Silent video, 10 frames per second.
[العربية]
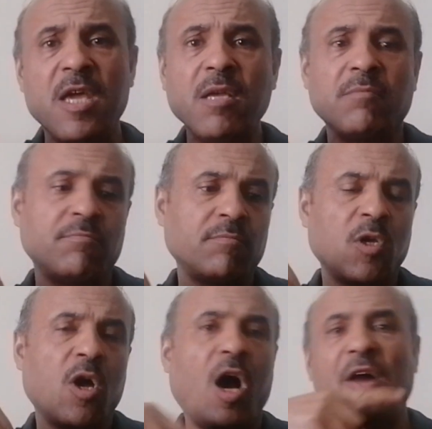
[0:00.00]
اللي
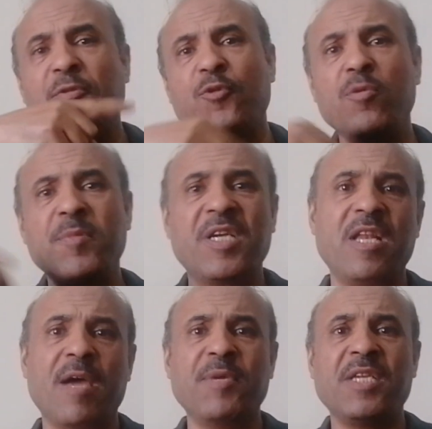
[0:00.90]
عرضه
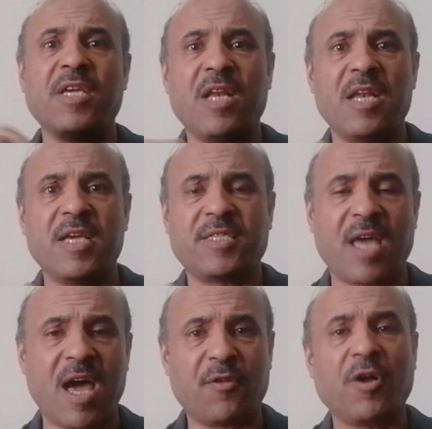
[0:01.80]
من اليمين إلى
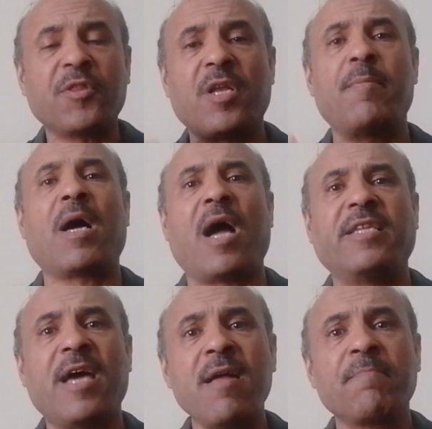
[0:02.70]
اليسار عرض
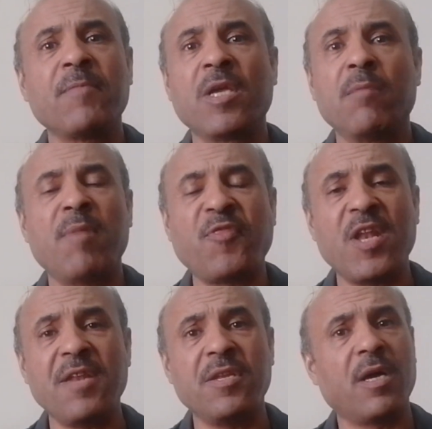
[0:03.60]
المقعدة
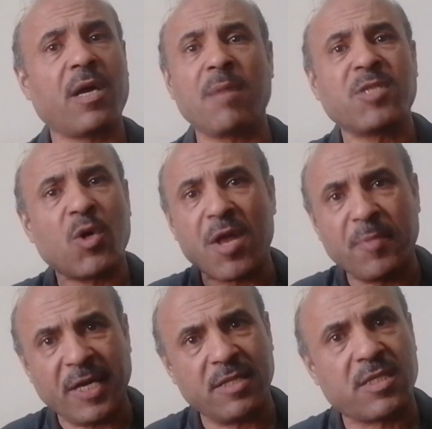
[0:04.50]
مثلا
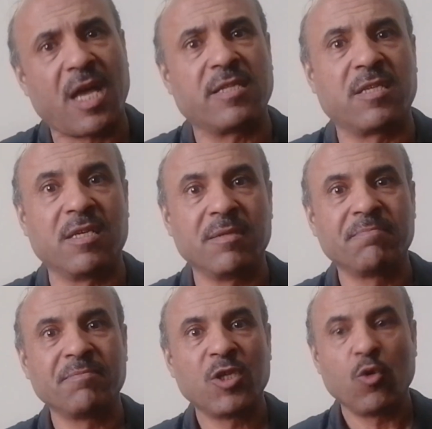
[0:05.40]
45 سنتي
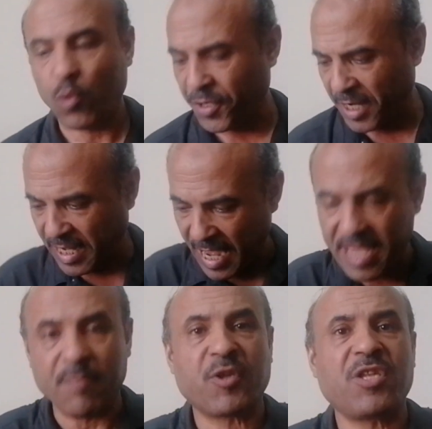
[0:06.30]

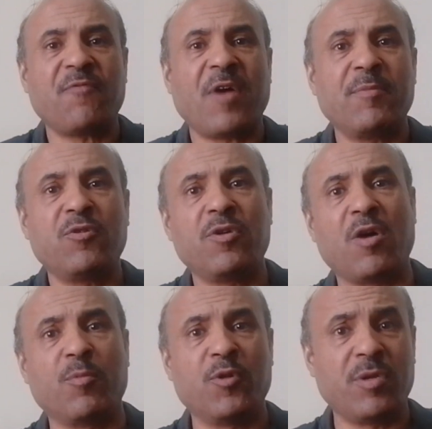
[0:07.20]
والركاية مرتفعة من
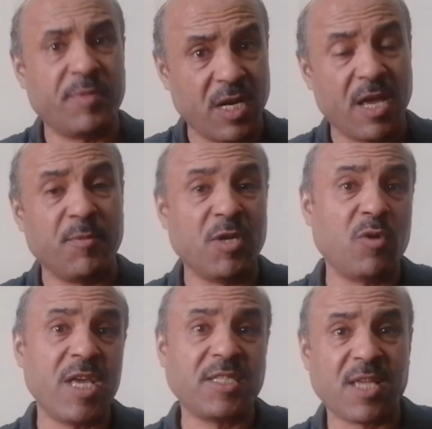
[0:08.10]
هنا ومن هنا من
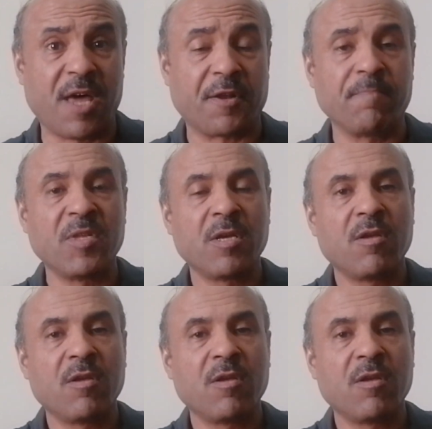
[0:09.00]
اليمين واليسار